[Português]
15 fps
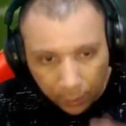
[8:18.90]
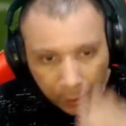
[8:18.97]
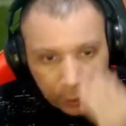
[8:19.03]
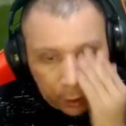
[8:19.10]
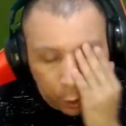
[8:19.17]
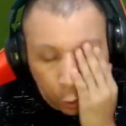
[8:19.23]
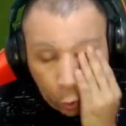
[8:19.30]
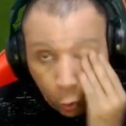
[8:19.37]

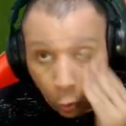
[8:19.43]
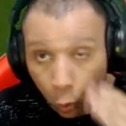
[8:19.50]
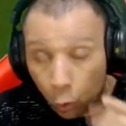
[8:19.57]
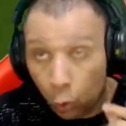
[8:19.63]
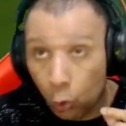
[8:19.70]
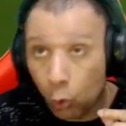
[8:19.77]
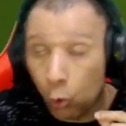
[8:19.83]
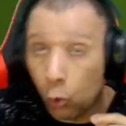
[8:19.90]

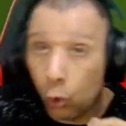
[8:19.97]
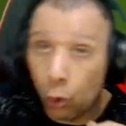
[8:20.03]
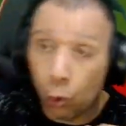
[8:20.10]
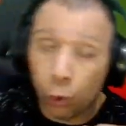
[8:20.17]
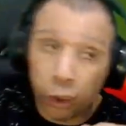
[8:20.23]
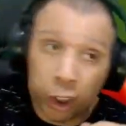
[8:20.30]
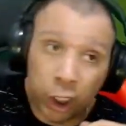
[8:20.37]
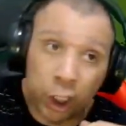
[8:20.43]
eu, eu
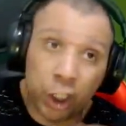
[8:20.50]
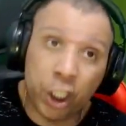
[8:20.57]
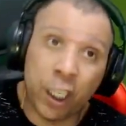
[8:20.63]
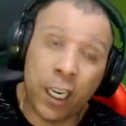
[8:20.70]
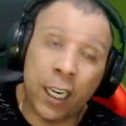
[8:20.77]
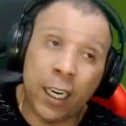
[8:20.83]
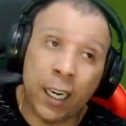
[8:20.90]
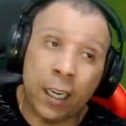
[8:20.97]
consegui
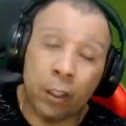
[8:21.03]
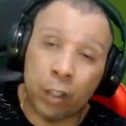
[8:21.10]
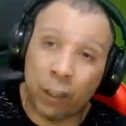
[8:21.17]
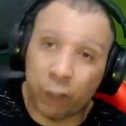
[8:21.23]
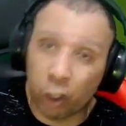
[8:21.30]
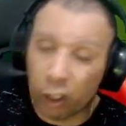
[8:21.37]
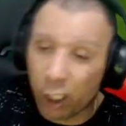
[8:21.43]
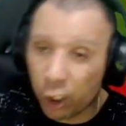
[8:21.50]
chegar. eu tava
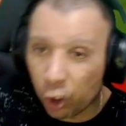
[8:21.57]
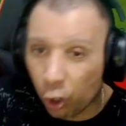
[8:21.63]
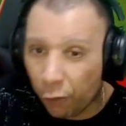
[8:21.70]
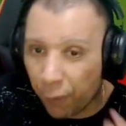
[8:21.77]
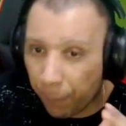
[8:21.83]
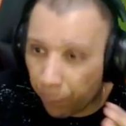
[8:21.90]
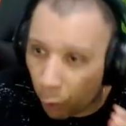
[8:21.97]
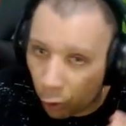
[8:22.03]
jogando de
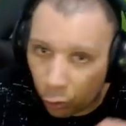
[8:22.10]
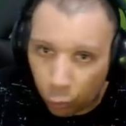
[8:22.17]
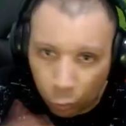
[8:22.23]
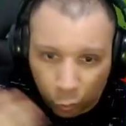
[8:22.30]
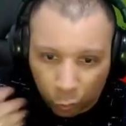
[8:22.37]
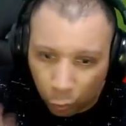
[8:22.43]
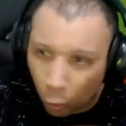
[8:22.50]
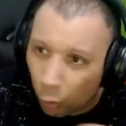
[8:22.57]
9 pontos com
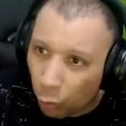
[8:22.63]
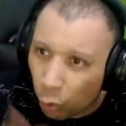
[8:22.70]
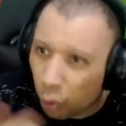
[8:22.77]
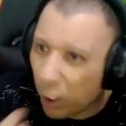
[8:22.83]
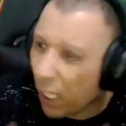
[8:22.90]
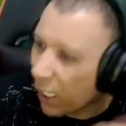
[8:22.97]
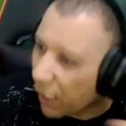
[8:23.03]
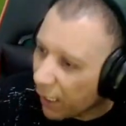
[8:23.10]
todo mundo
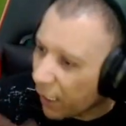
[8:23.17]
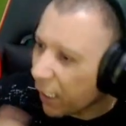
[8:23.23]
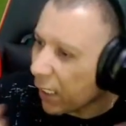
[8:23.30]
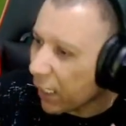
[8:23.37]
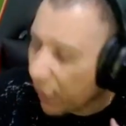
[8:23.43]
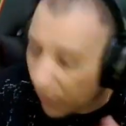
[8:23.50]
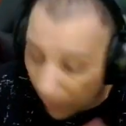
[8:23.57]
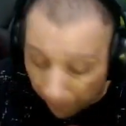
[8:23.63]
telando e
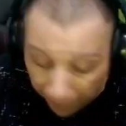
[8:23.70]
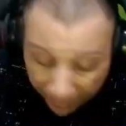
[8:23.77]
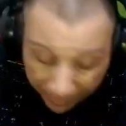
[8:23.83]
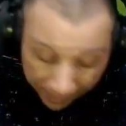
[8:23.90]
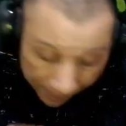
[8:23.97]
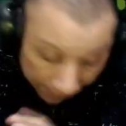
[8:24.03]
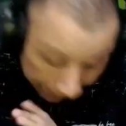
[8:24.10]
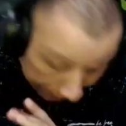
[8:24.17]
tentando atrapalhar.